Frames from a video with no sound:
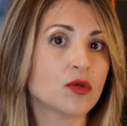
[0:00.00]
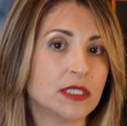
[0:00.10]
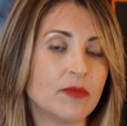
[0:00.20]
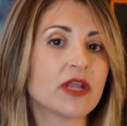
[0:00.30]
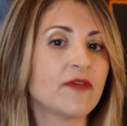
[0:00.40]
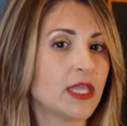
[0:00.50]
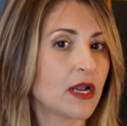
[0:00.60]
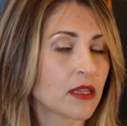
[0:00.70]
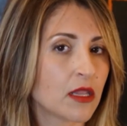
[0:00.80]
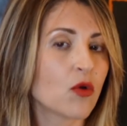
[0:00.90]
così prevede
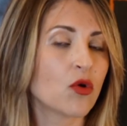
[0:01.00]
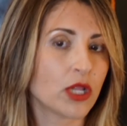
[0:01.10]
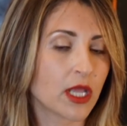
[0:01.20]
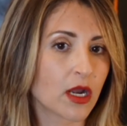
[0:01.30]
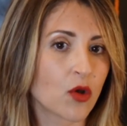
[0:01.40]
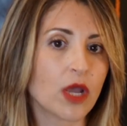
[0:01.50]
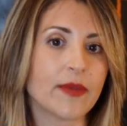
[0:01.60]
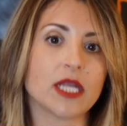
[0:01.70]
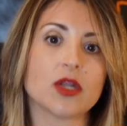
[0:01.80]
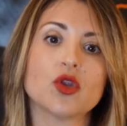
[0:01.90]
l'articolo 1 del
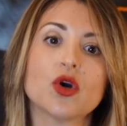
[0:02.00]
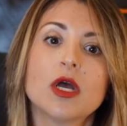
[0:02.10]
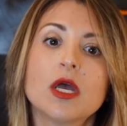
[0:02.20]
regolamento.